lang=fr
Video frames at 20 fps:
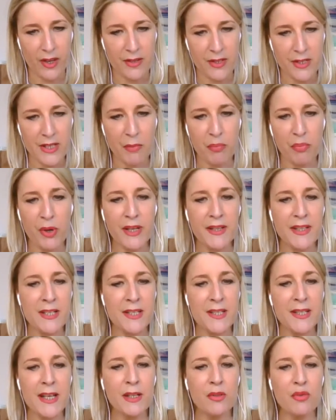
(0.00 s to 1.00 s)
ça peut être
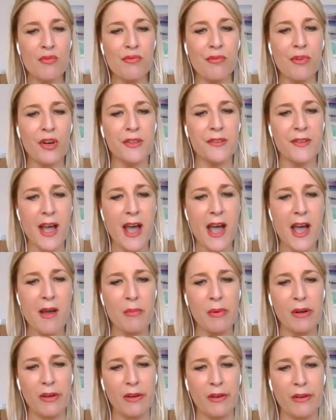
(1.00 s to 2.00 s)
assez
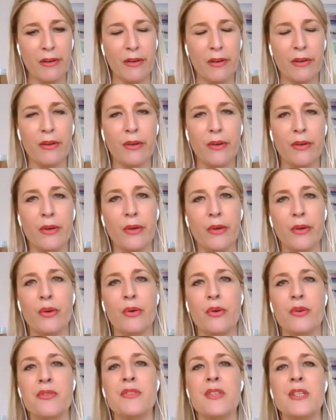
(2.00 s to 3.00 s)
inconfortable
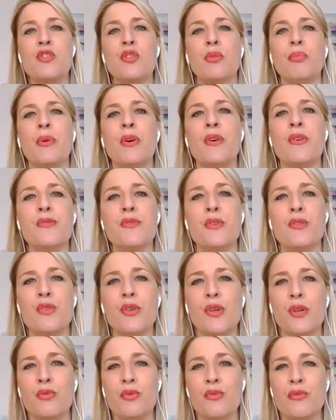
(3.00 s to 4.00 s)
aussi, je pense, de se
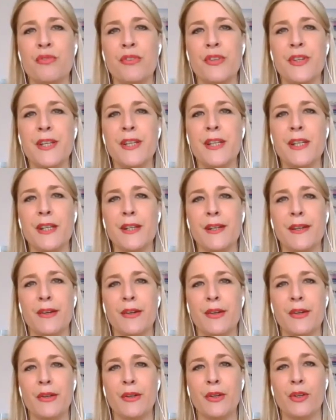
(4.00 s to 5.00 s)
retrouver
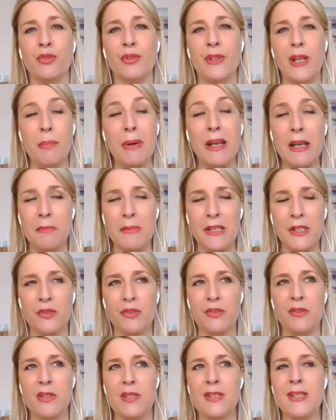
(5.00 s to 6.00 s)
quand on n'a pas
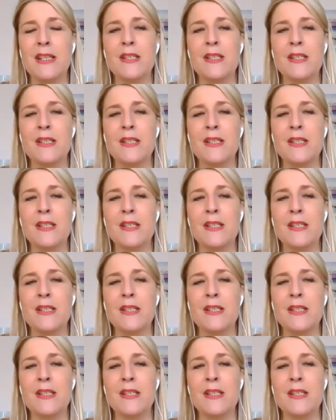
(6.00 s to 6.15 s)
l'habitude de ça